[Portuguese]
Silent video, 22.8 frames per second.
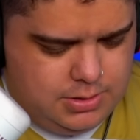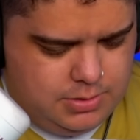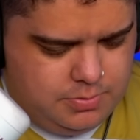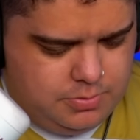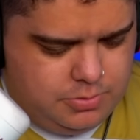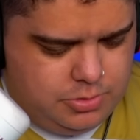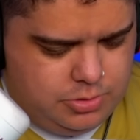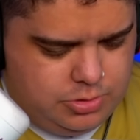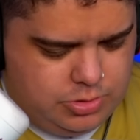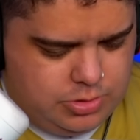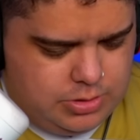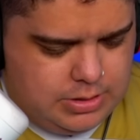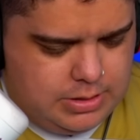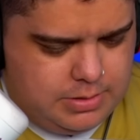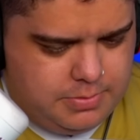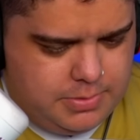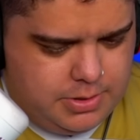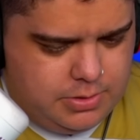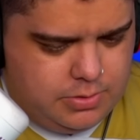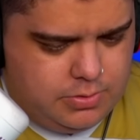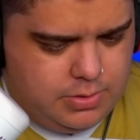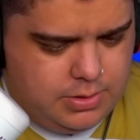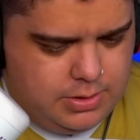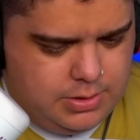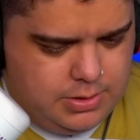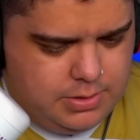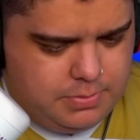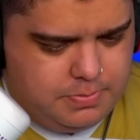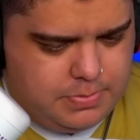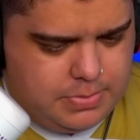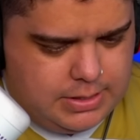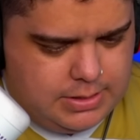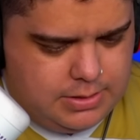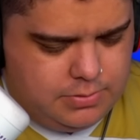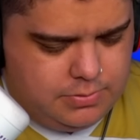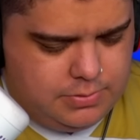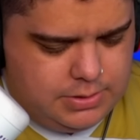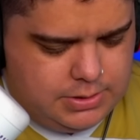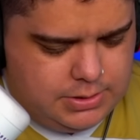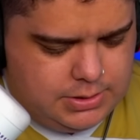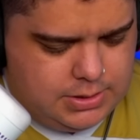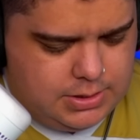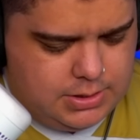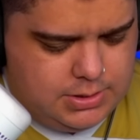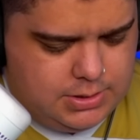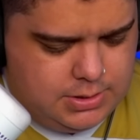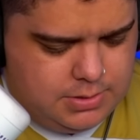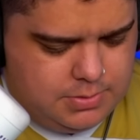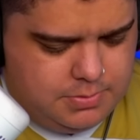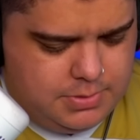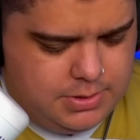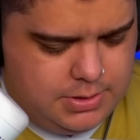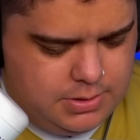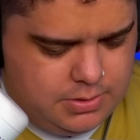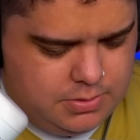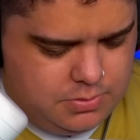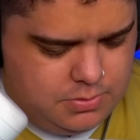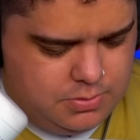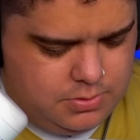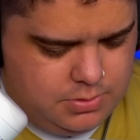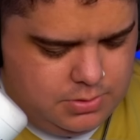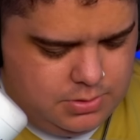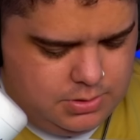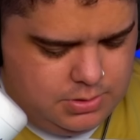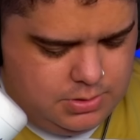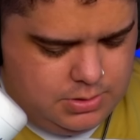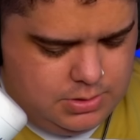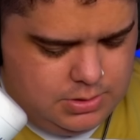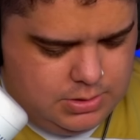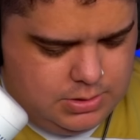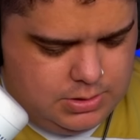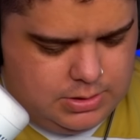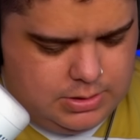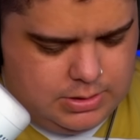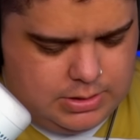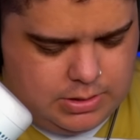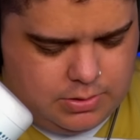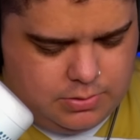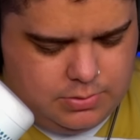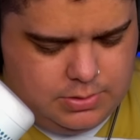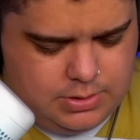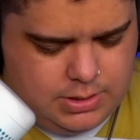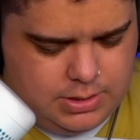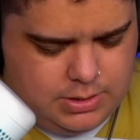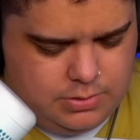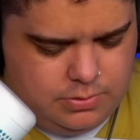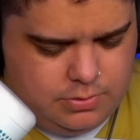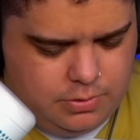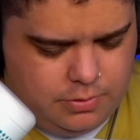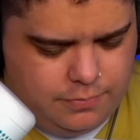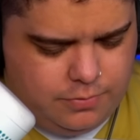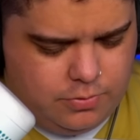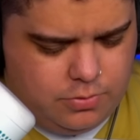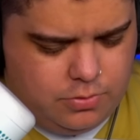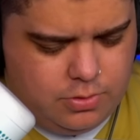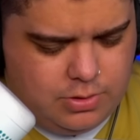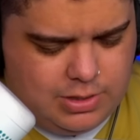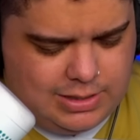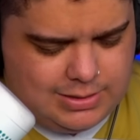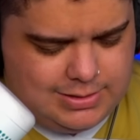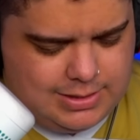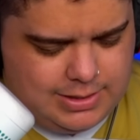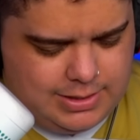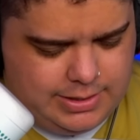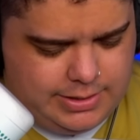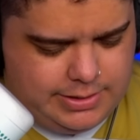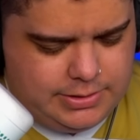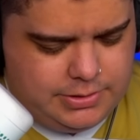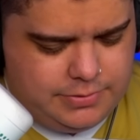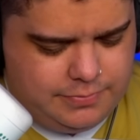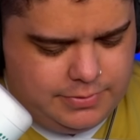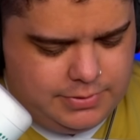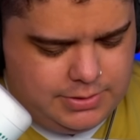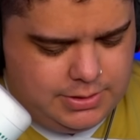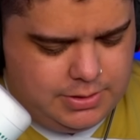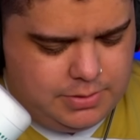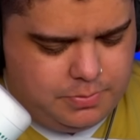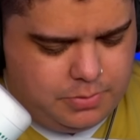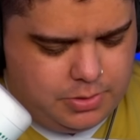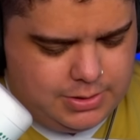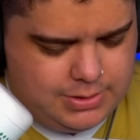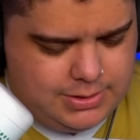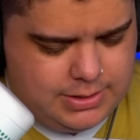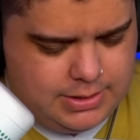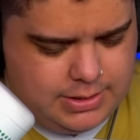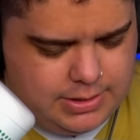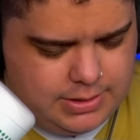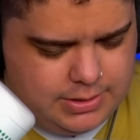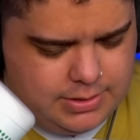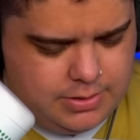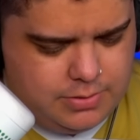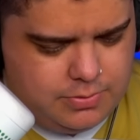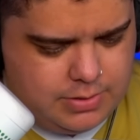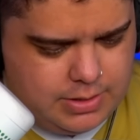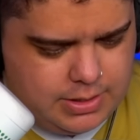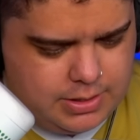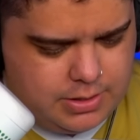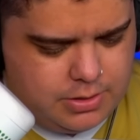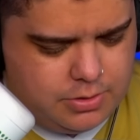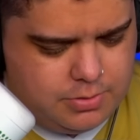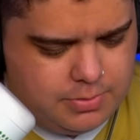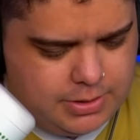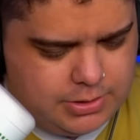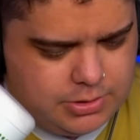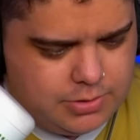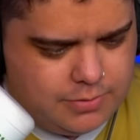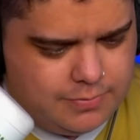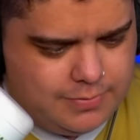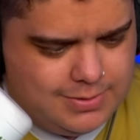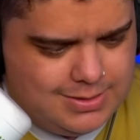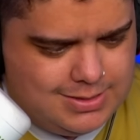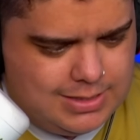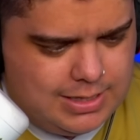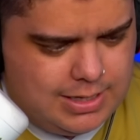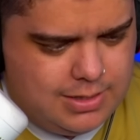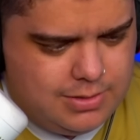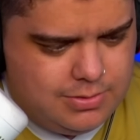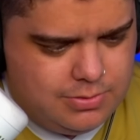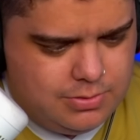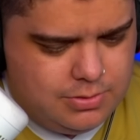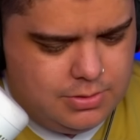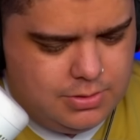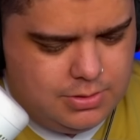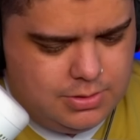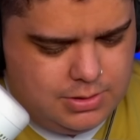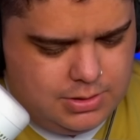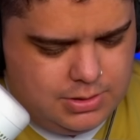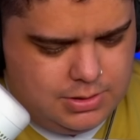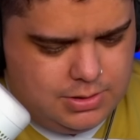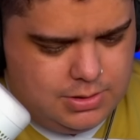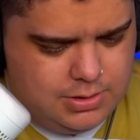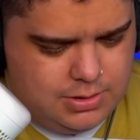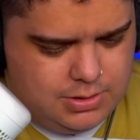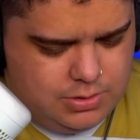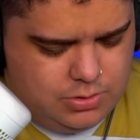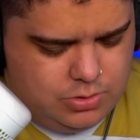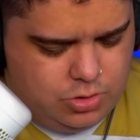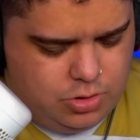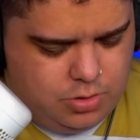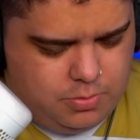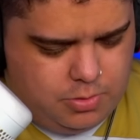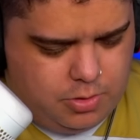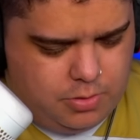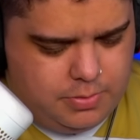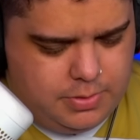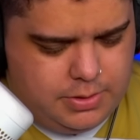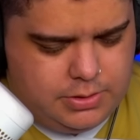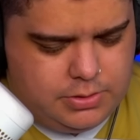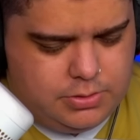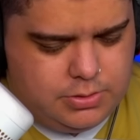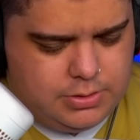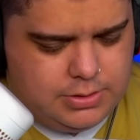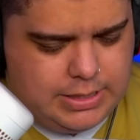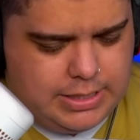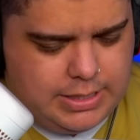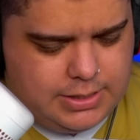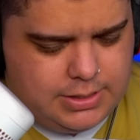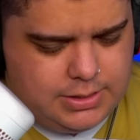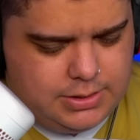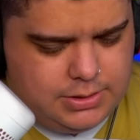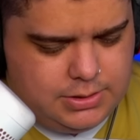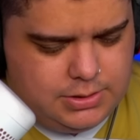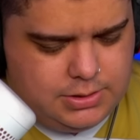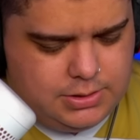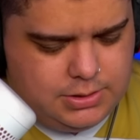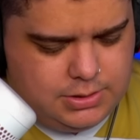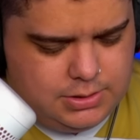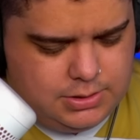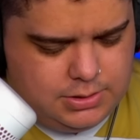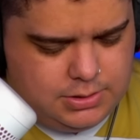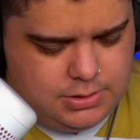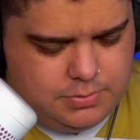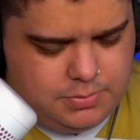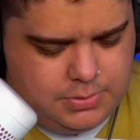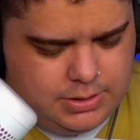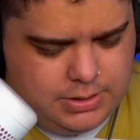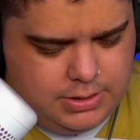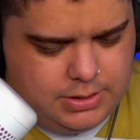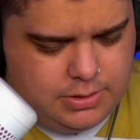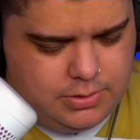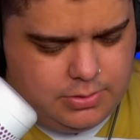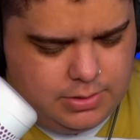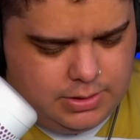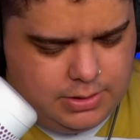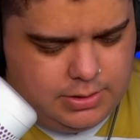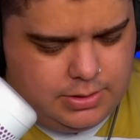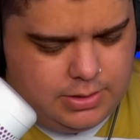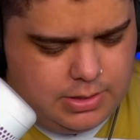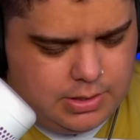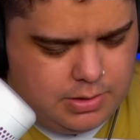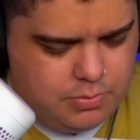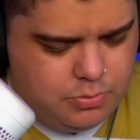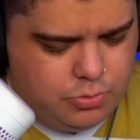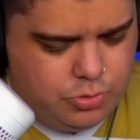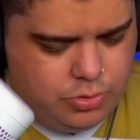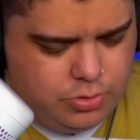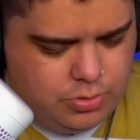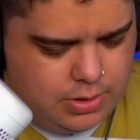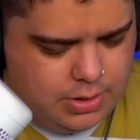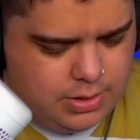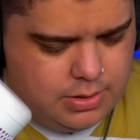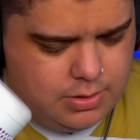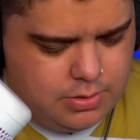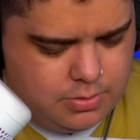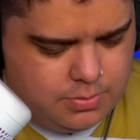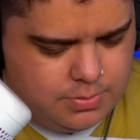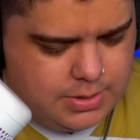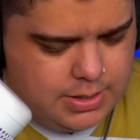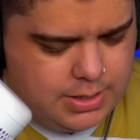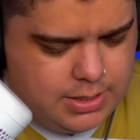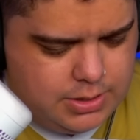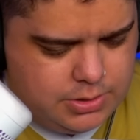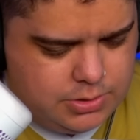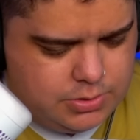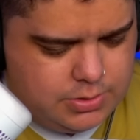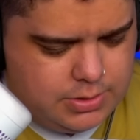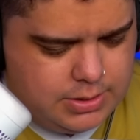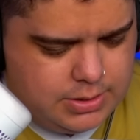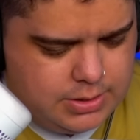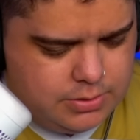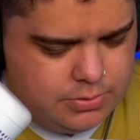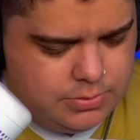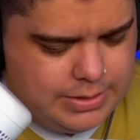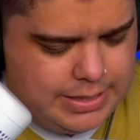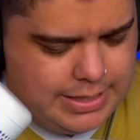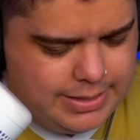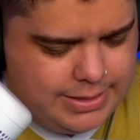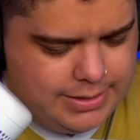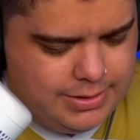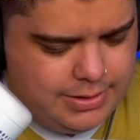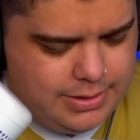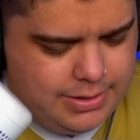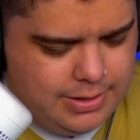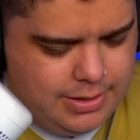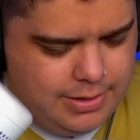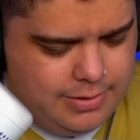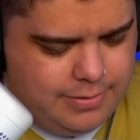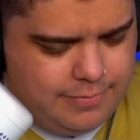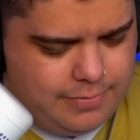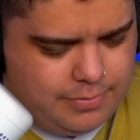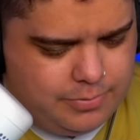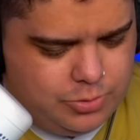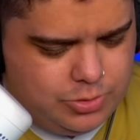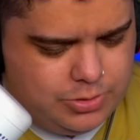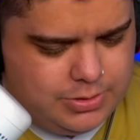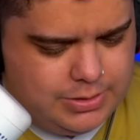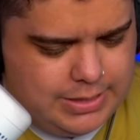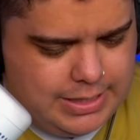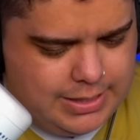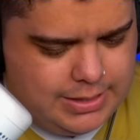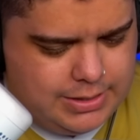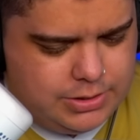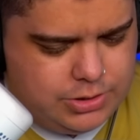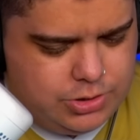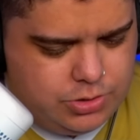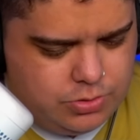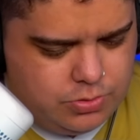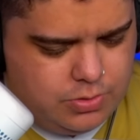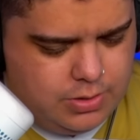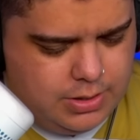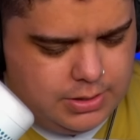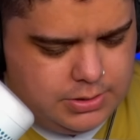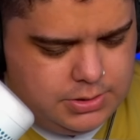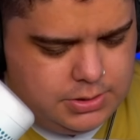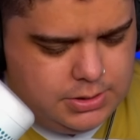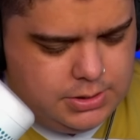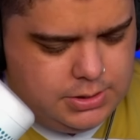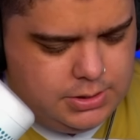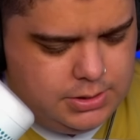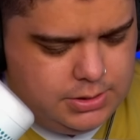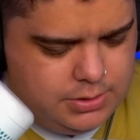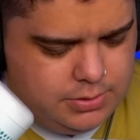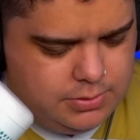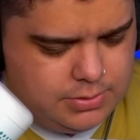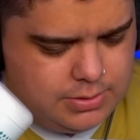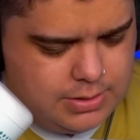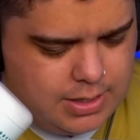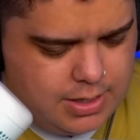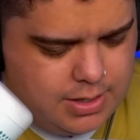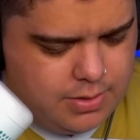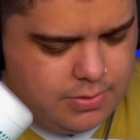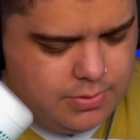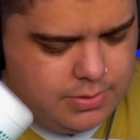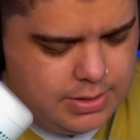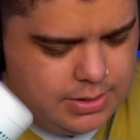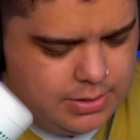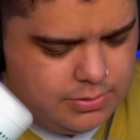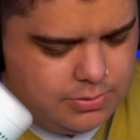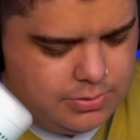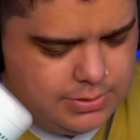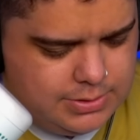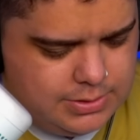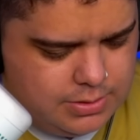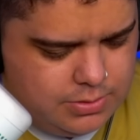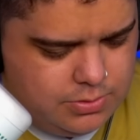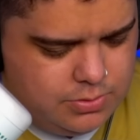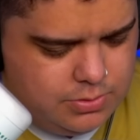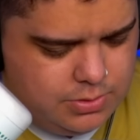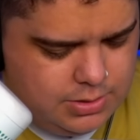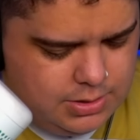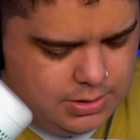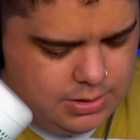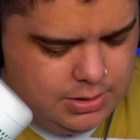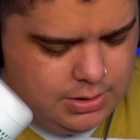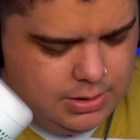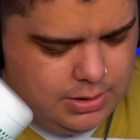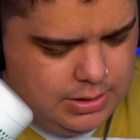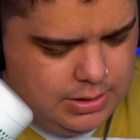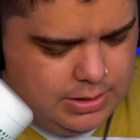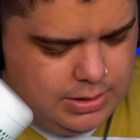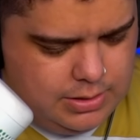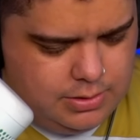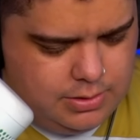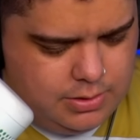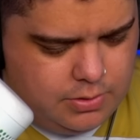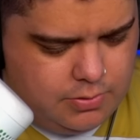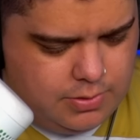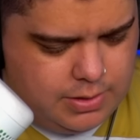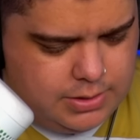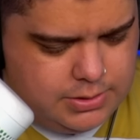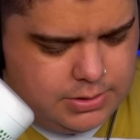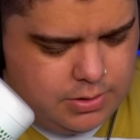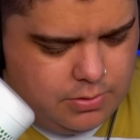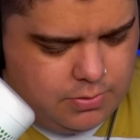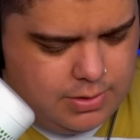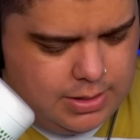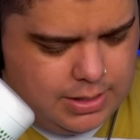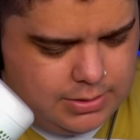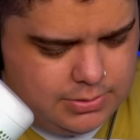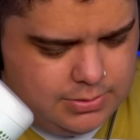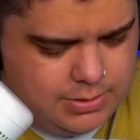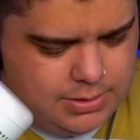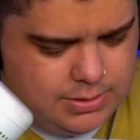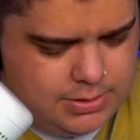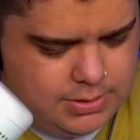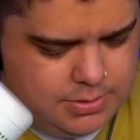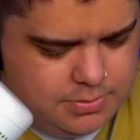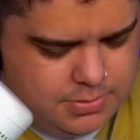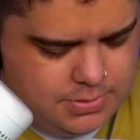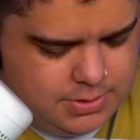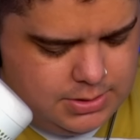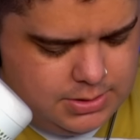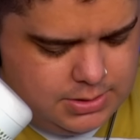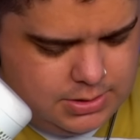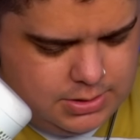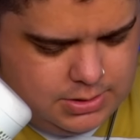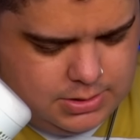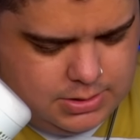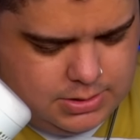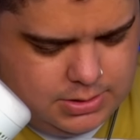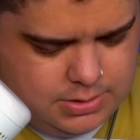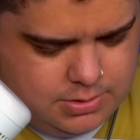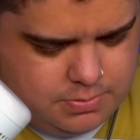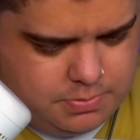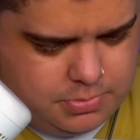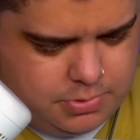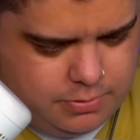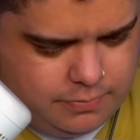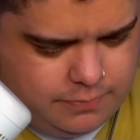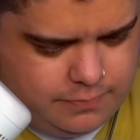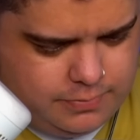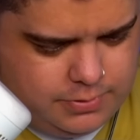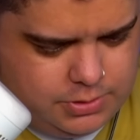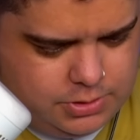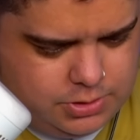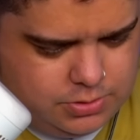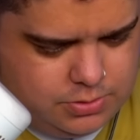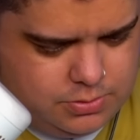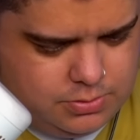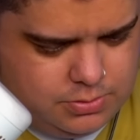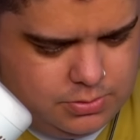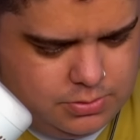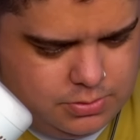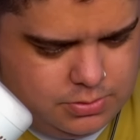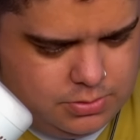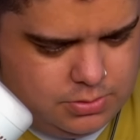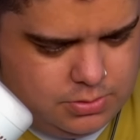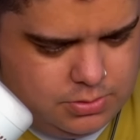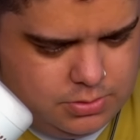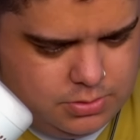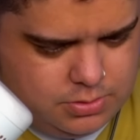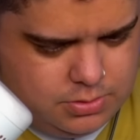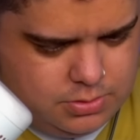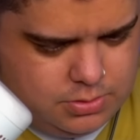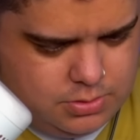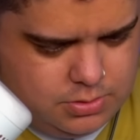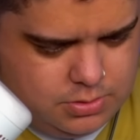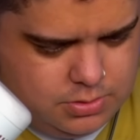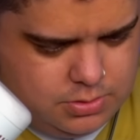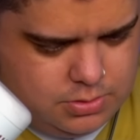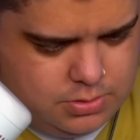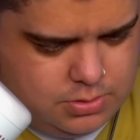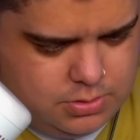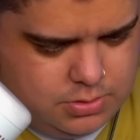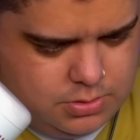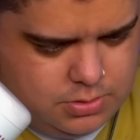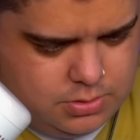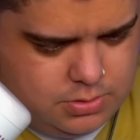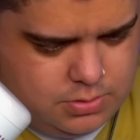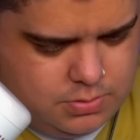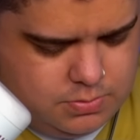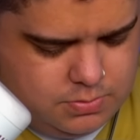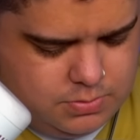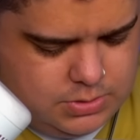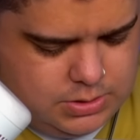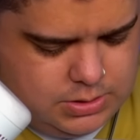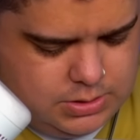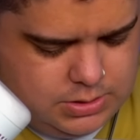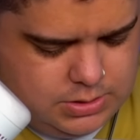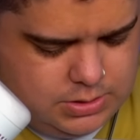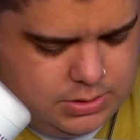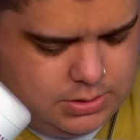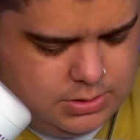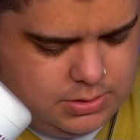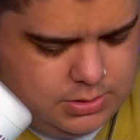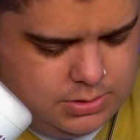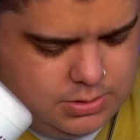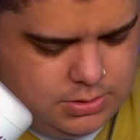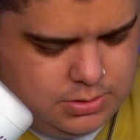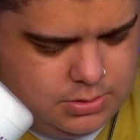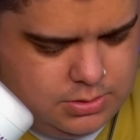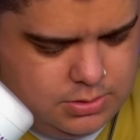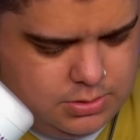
Posicionamento ali pra não deixar esse mineiro dar o dano. Eu vou colocar as arqueiras divididas. Pode ser que ele dê um arqueiro mágico avançado. Normalmente os decks de mineiro aí tem muito arqueiro mágico, né? Que o deck, famoso deck de chocolatinho e tal, aquela coisa toda. Não acho que é o caso desse mano aqui, né? Pelo visto. Beleza.